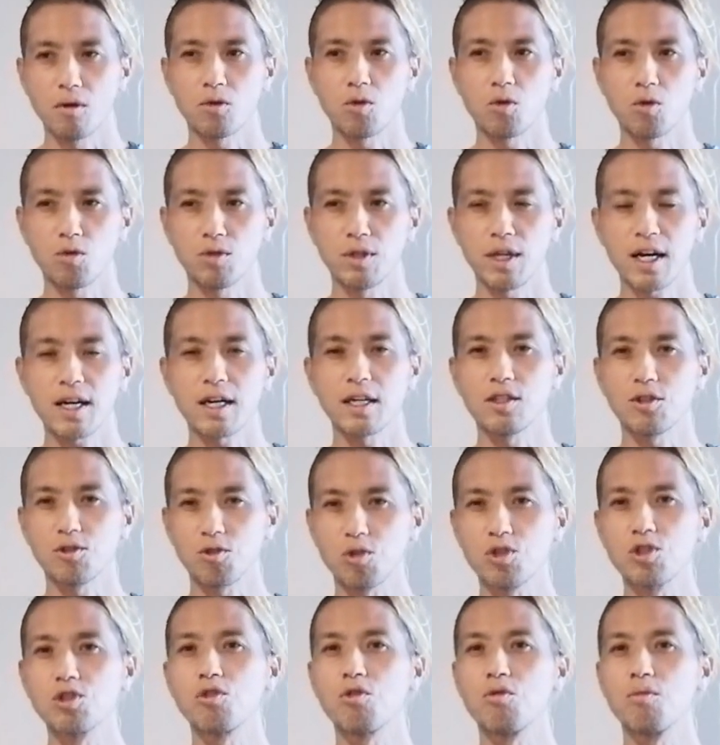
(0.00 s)
こう中に
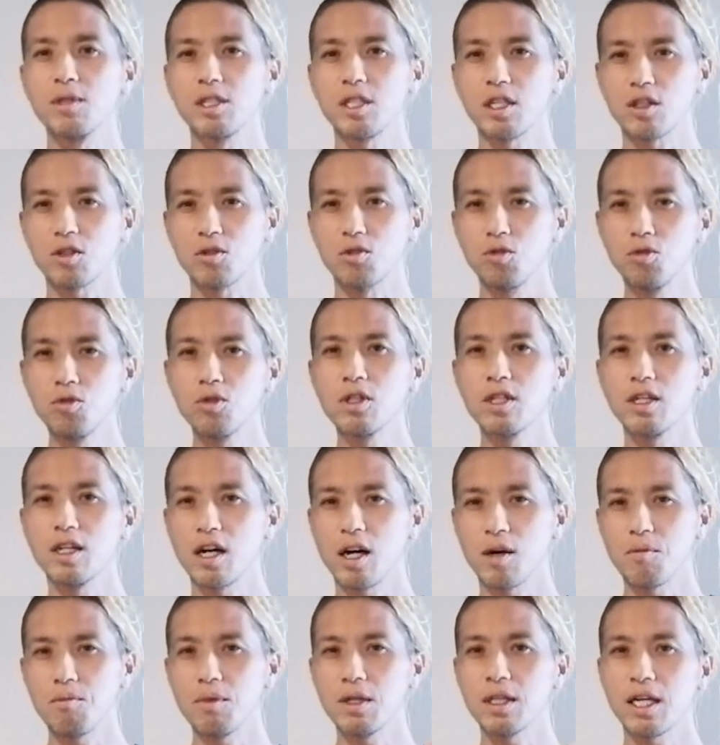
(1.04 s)
閉じ込めちゃって空気
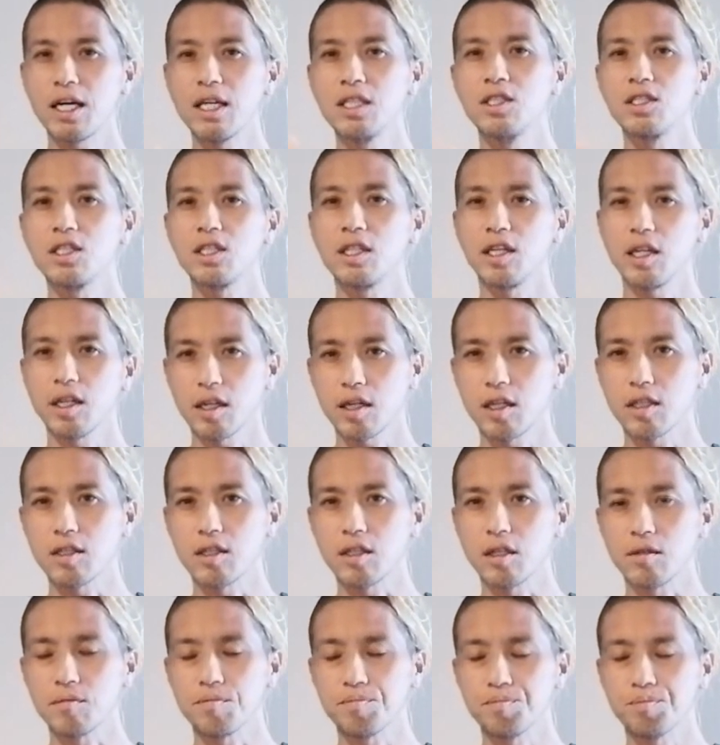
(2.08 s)
があんまないんじゃないかっ
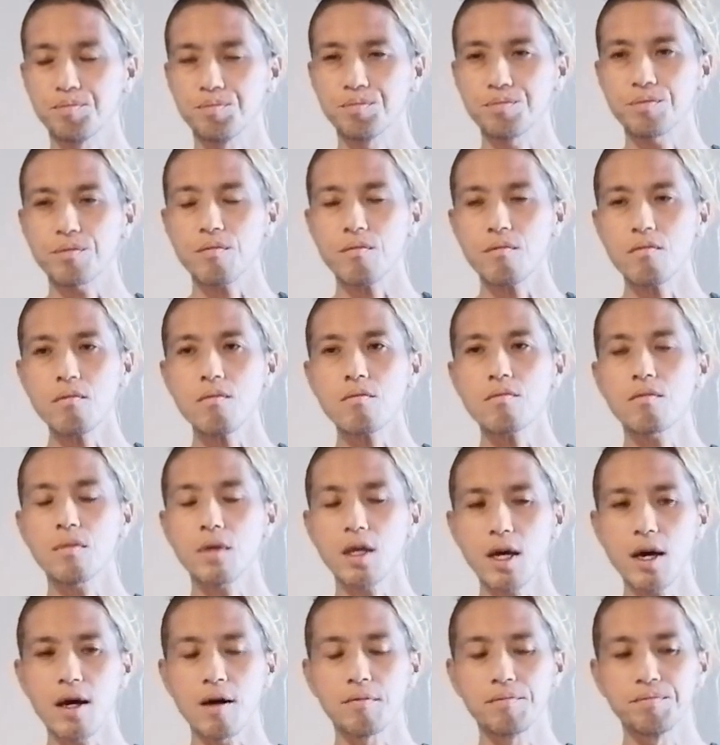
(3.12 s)
て。
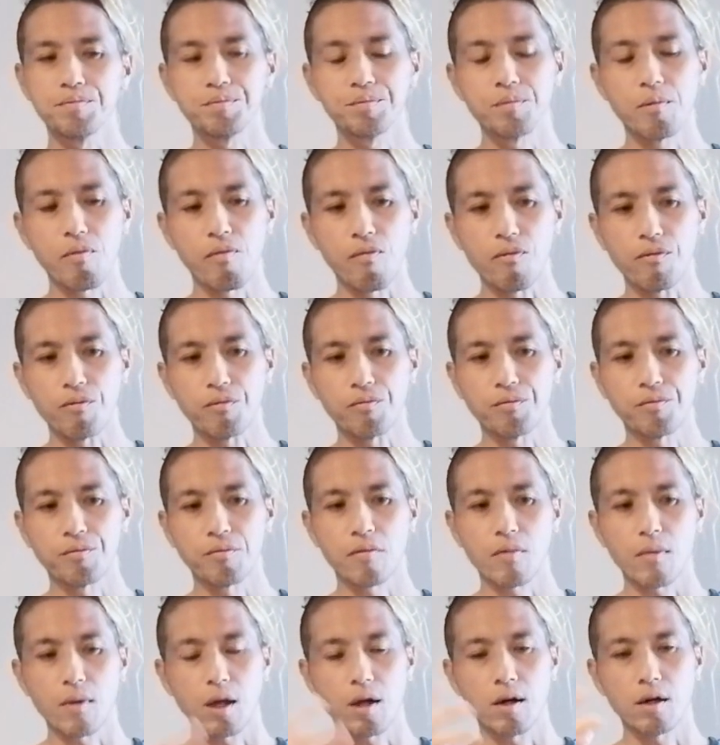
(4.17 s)
で、
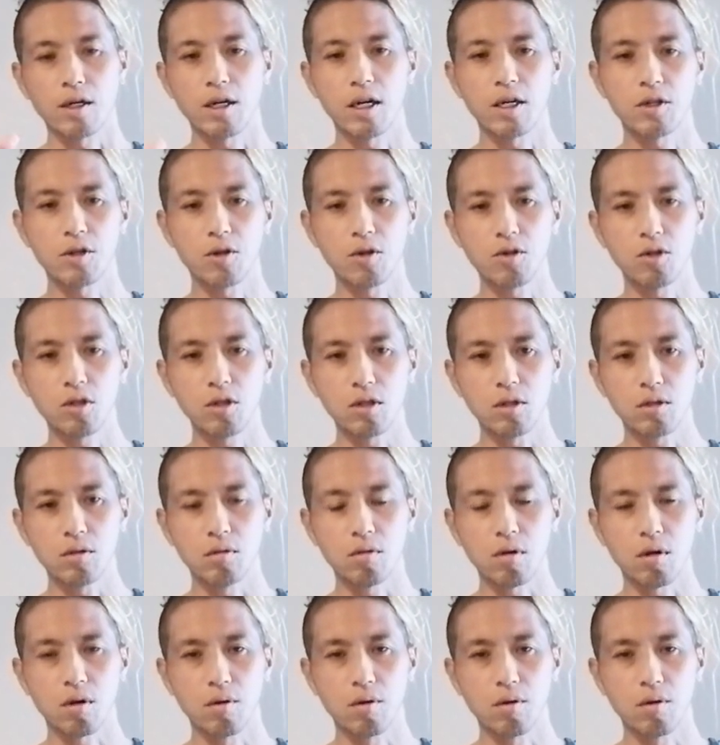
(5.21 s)
結局、